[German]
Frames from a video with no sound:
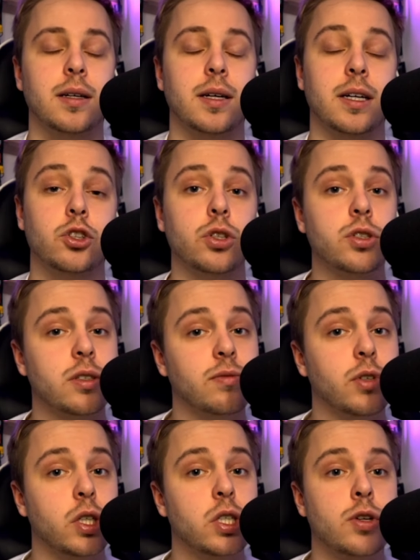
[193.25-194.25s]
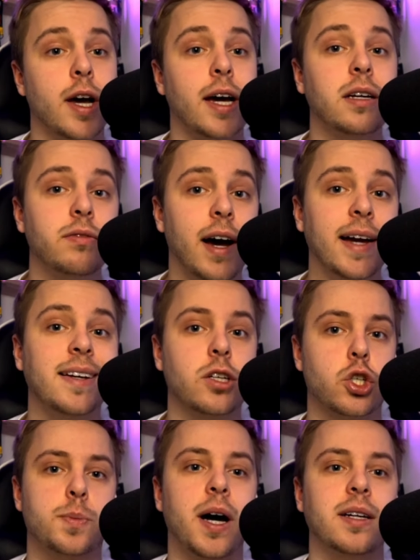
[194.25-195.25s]
Ansonsten wird es noch eine weitere
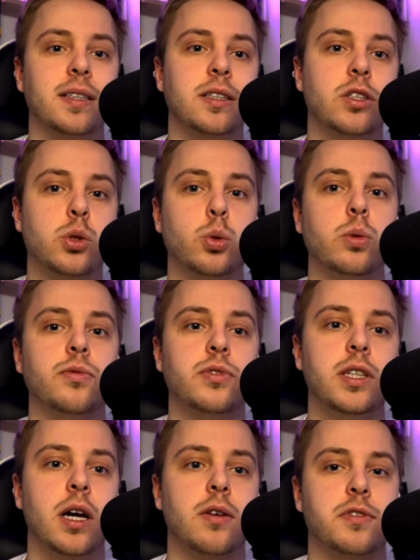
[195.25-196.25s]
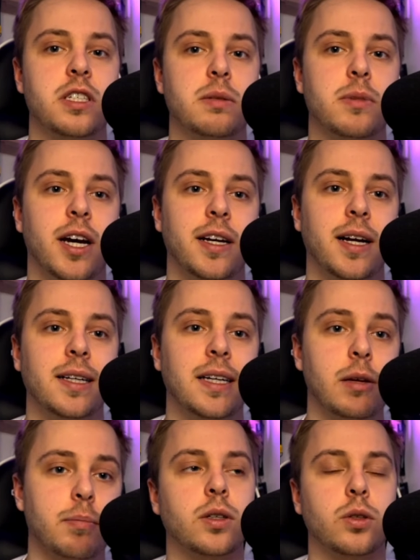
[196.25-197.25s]
Sparte in Zukunft hier auf diesem Kanal
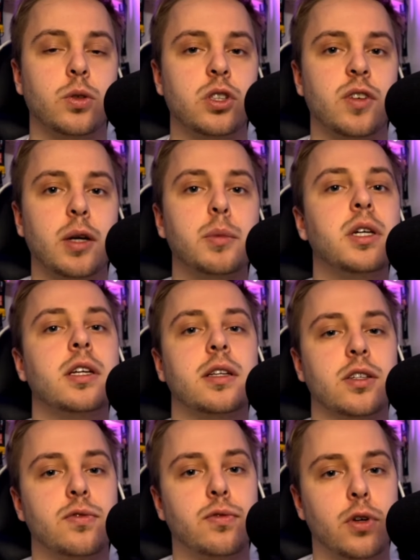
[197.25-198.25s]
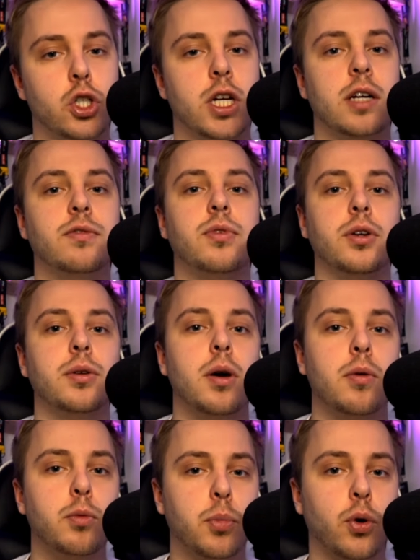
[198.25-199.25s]
geben. Und zwar nämlich das Vorstellen von
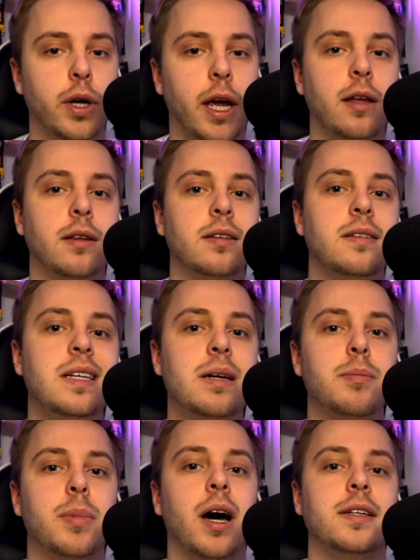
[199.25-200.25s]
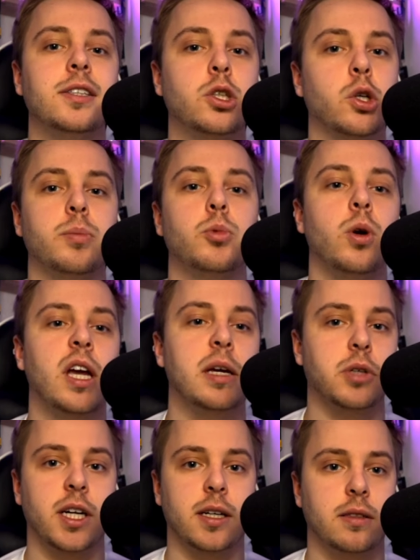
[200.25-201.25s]
Projekten, die im Bereich Krypto-Gaming
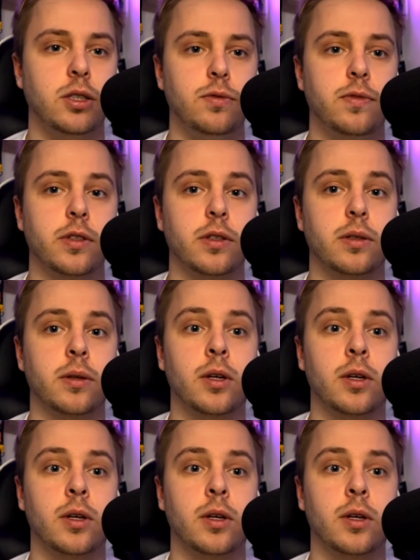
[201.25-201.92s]
aktiv sind.